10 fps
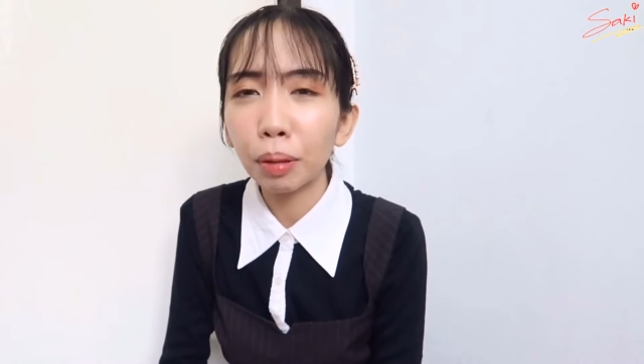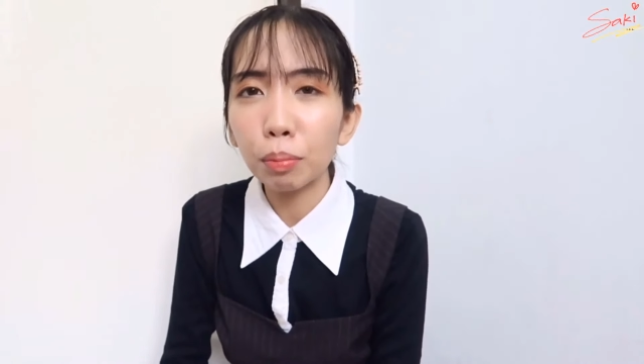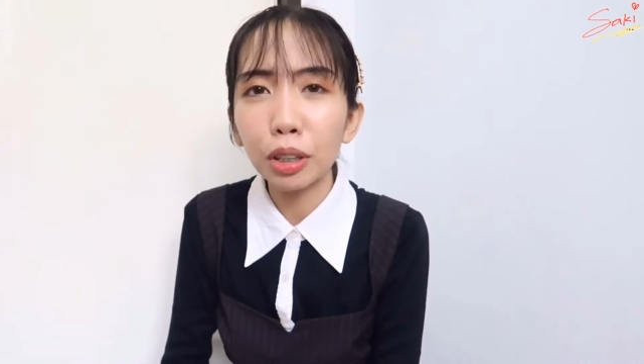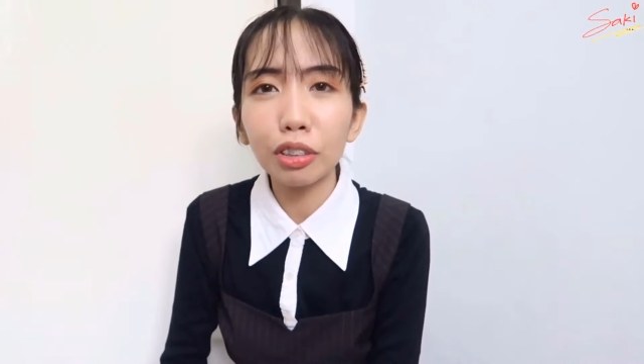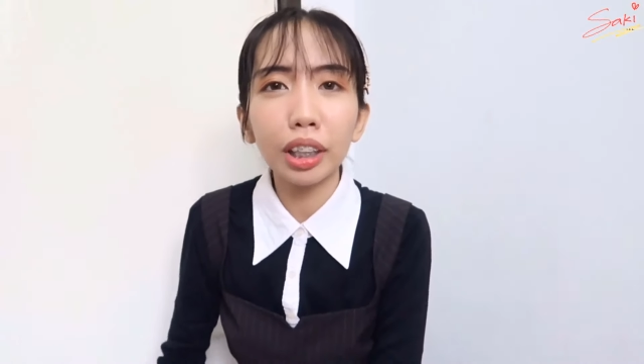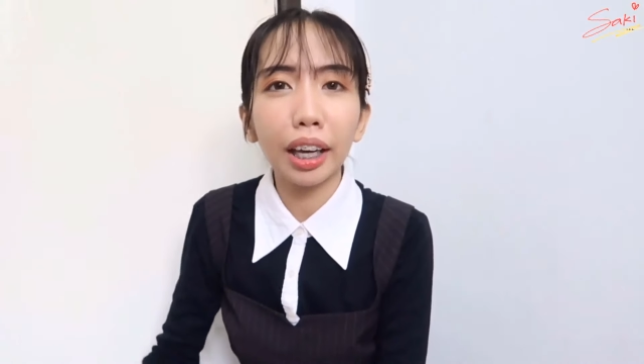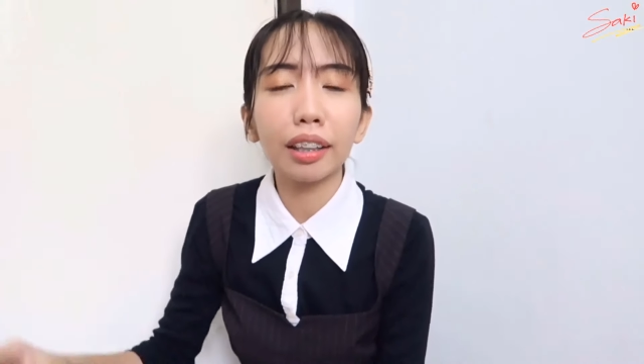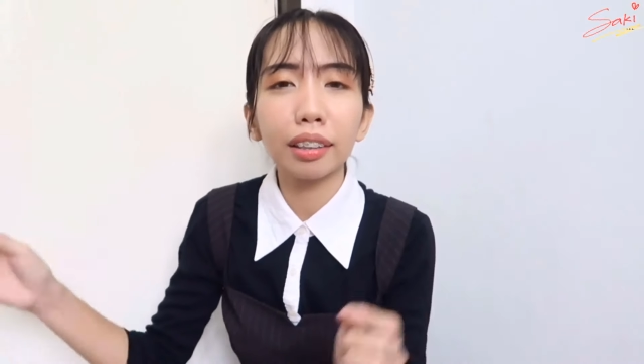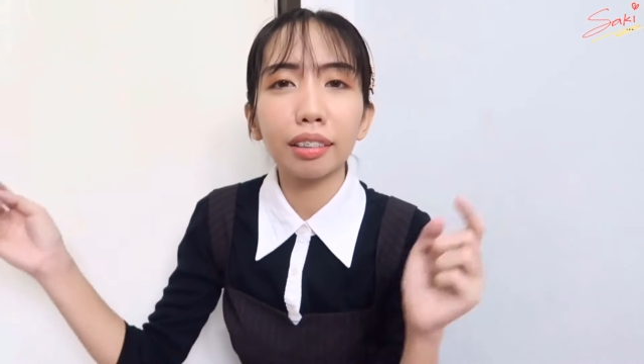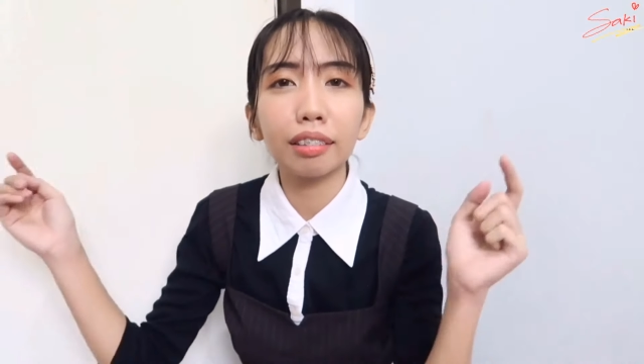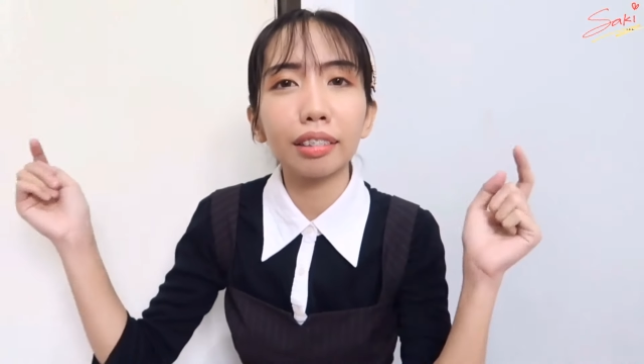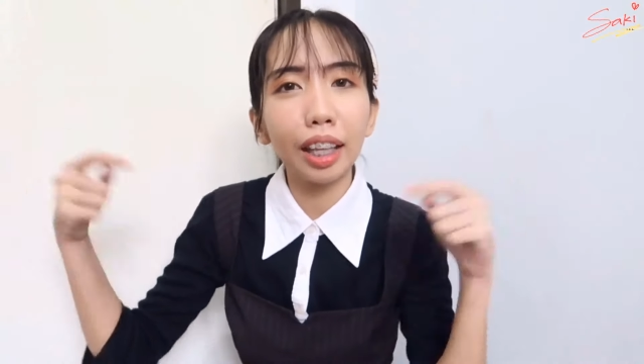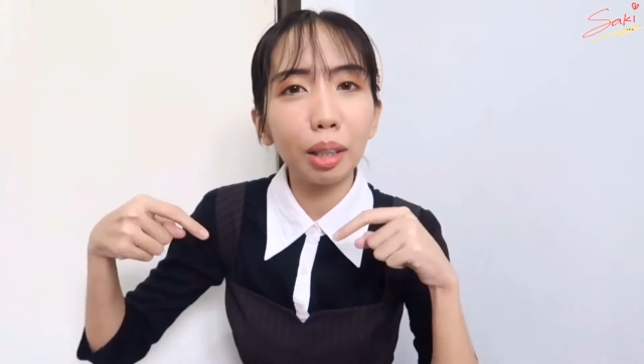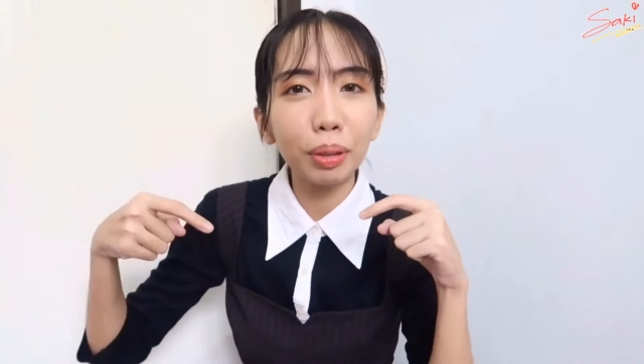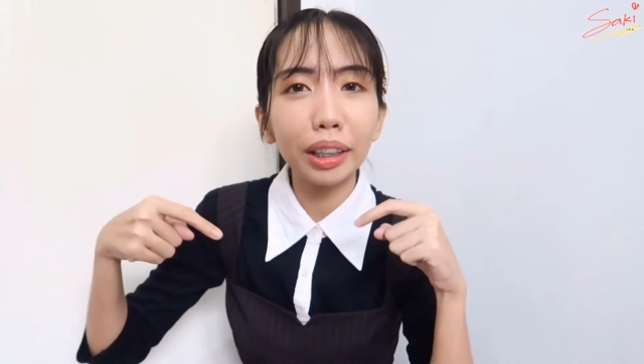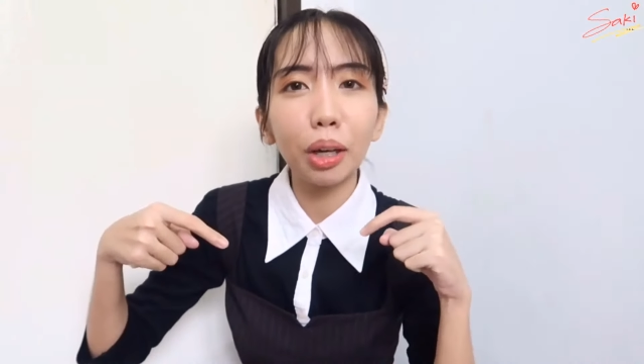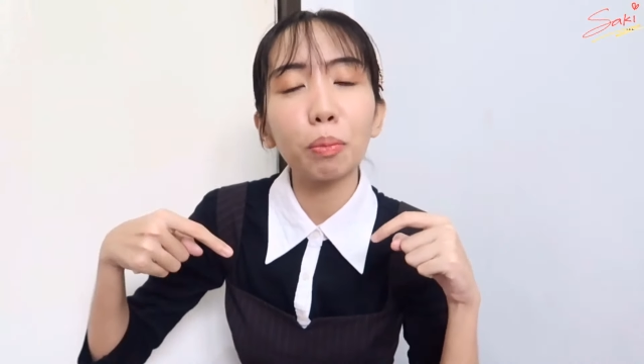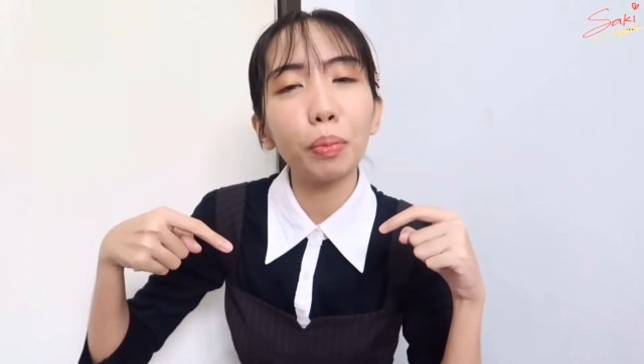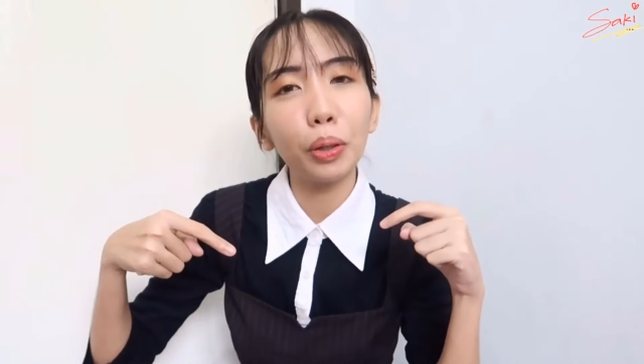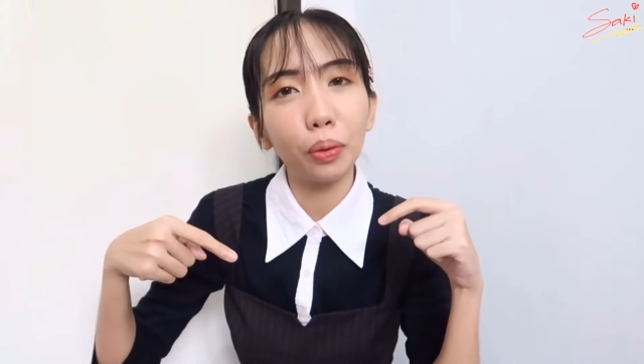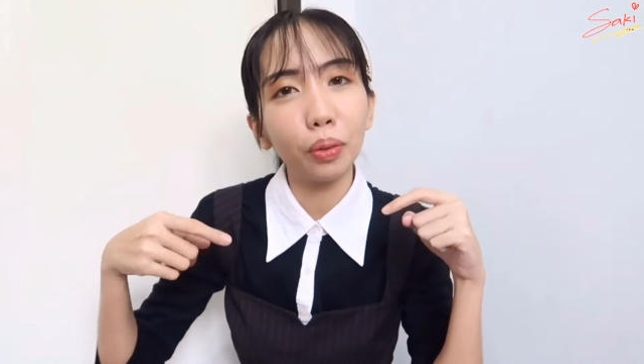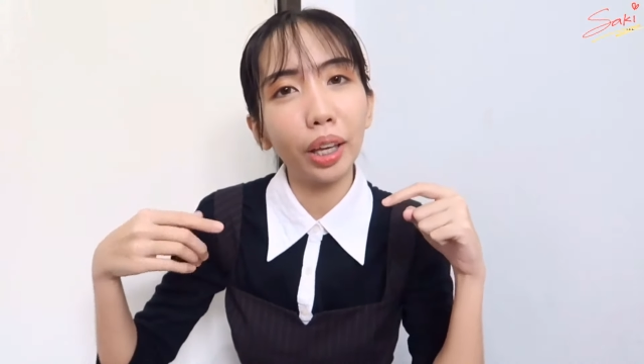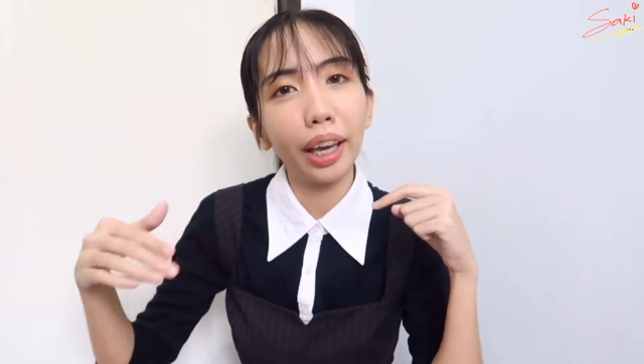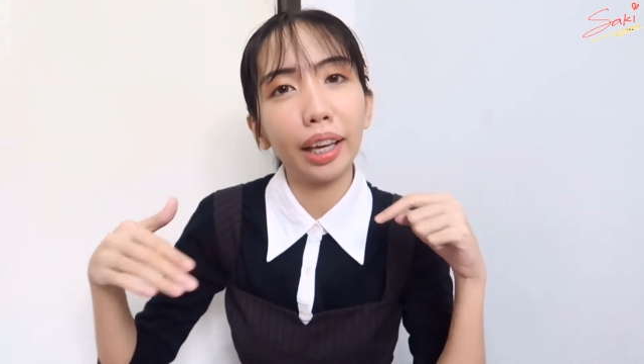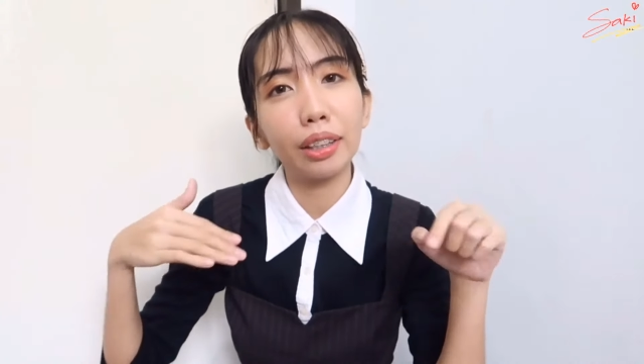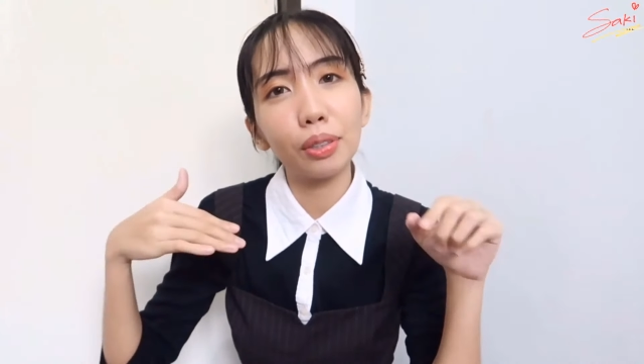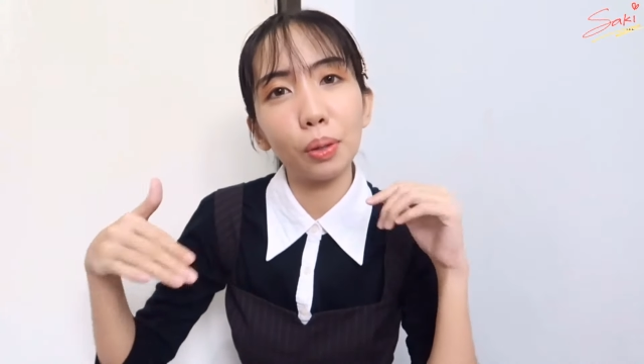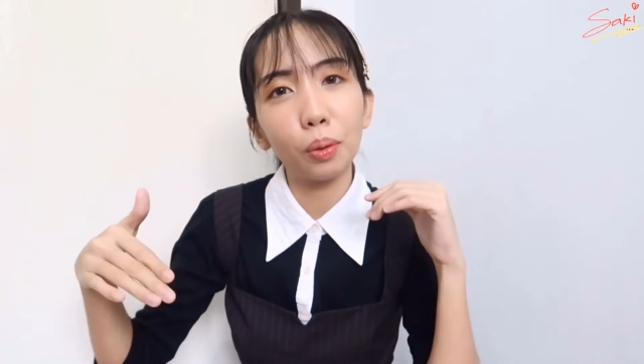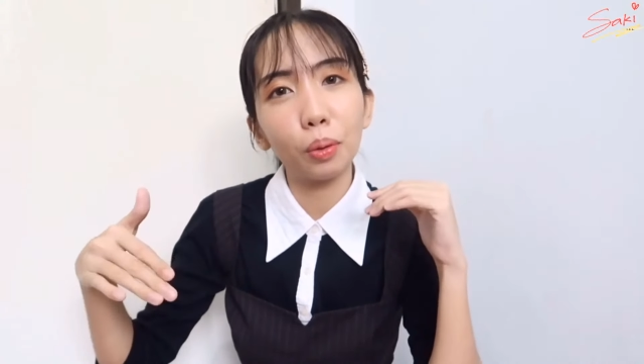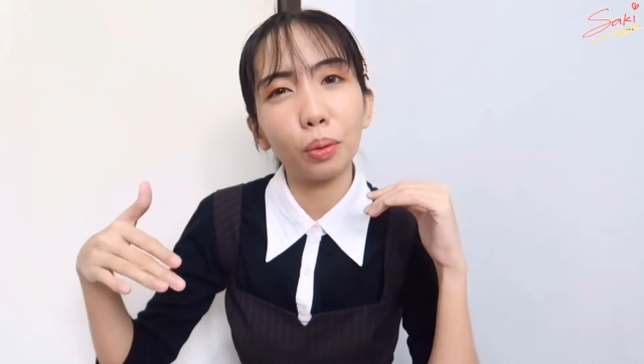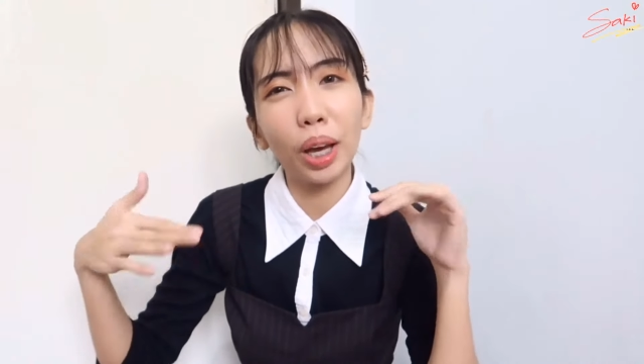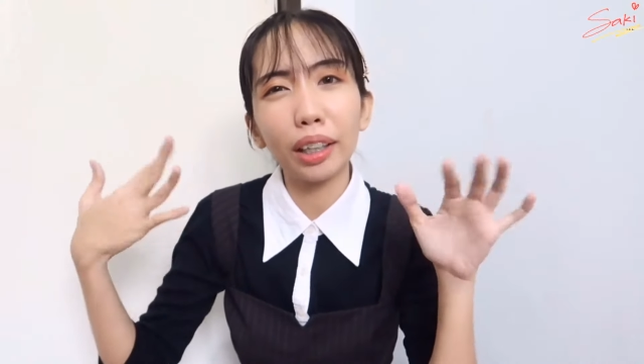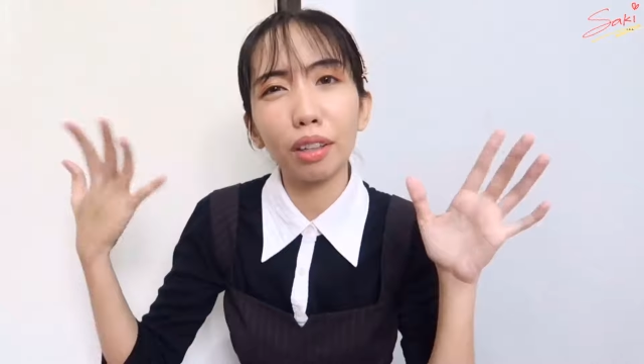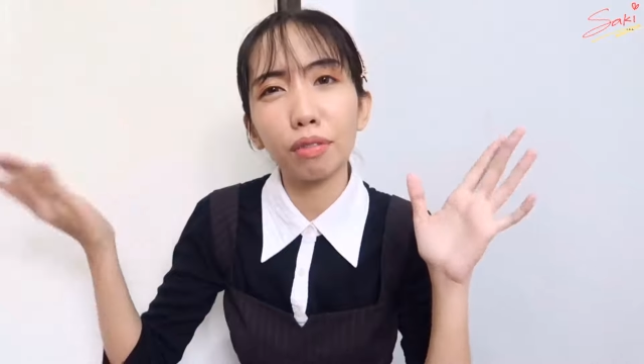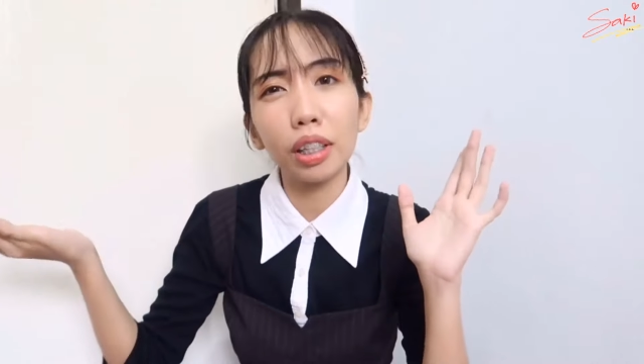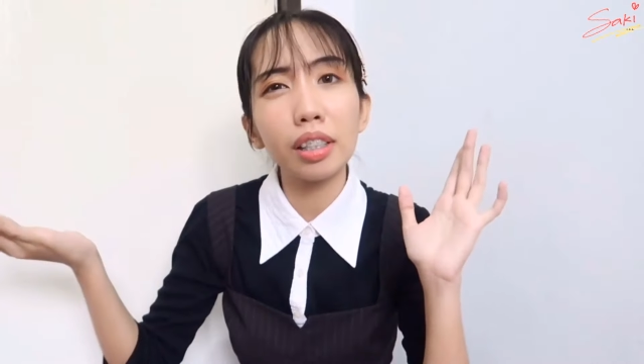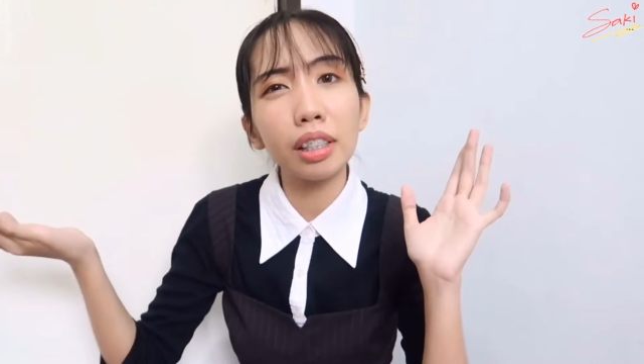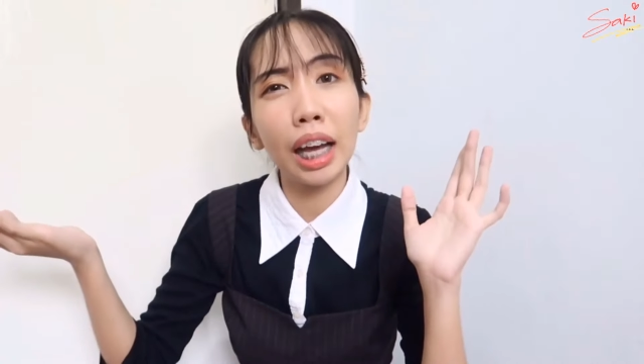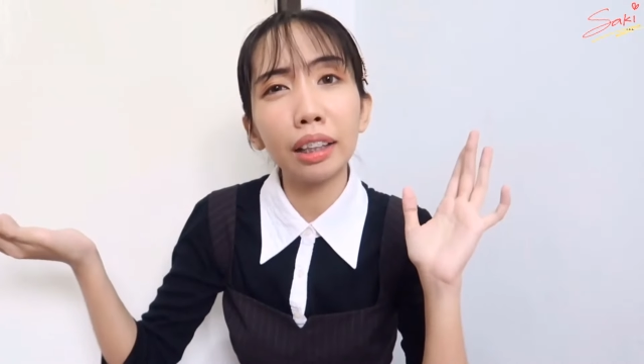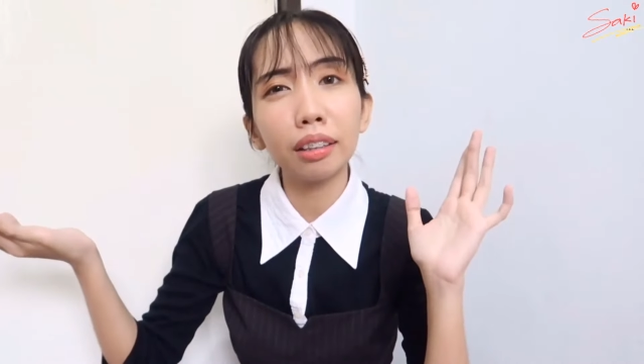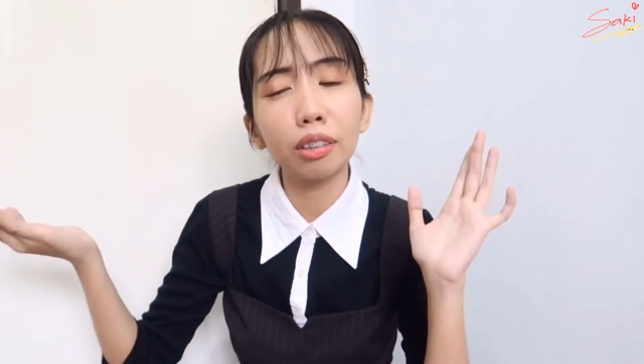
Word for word: maybe you can tell me down below and so I can fix that.